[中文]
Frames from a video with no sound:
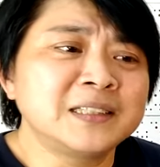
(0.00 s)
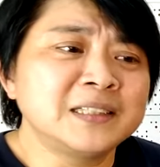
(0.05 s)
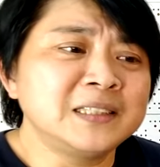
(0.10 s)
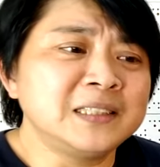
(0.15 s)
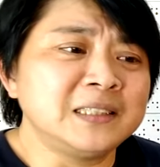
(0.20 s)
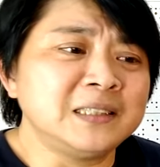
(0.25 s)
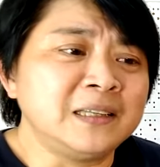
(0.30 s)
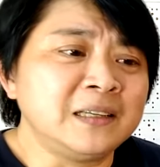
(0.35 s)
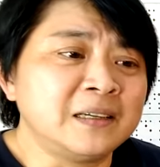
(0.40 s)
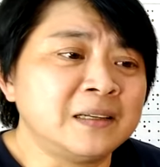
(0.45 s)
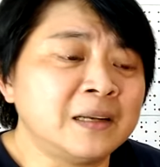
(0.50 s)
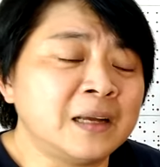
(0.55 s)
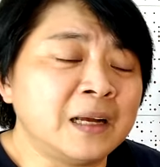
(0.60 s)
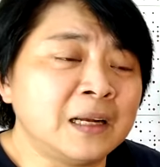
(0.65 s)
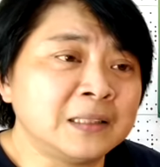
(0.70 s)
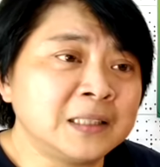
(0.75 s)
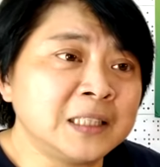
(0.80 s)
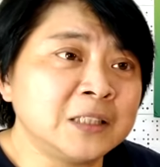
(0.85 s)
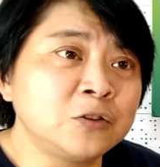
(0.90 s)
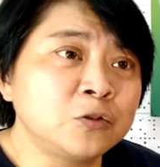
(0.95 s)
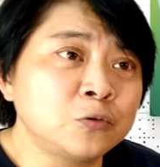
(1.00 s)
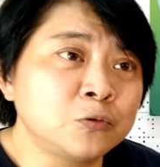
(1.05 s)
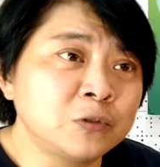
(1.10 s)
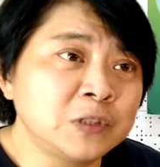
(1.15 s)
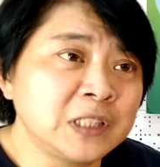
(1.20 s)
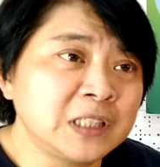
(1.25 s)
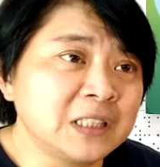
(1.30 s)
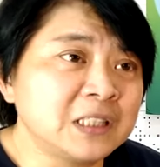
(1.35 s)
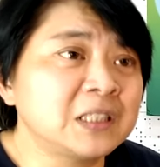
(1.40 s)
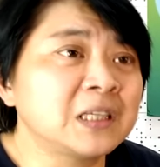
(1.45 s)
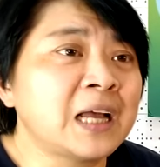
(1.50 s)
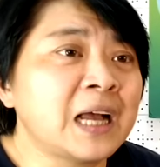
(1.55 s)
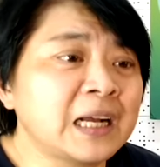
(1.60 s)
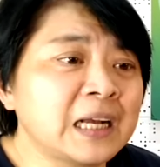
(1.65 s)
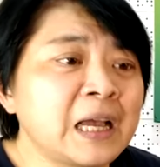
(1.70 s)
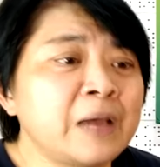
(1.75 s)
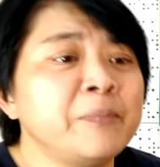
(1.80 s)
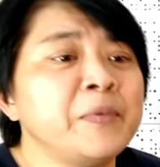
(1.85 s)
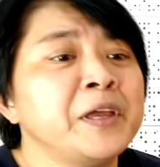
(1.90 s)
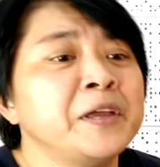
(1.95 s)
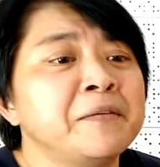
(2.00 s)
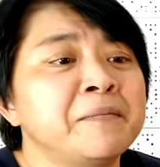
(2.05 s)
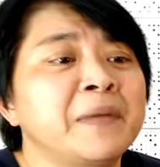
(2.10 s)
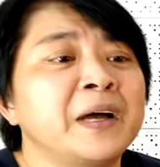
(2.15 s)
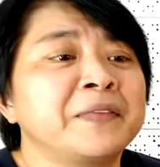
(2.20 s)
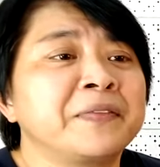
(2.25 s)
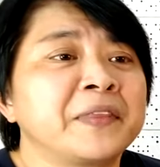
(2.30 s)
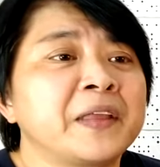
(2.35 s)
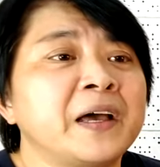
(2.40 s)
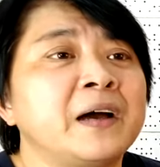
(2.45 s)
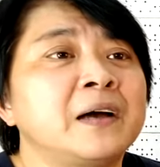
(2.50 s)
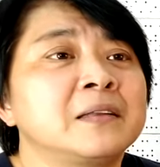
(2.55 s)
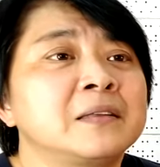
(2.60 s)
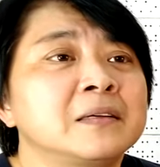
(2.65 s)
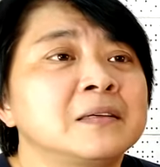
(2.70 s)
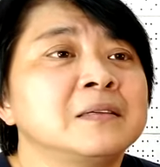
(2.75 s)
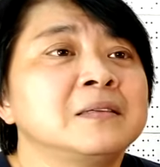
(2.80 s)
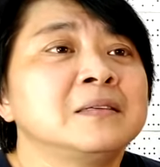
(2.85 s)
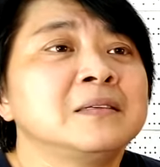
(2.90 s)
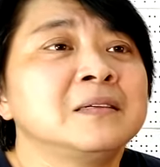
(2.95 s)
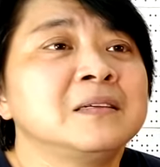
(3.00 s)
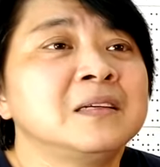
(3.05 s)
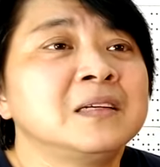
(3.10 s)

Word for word: 这几年来京都其实它改变也蛮大的，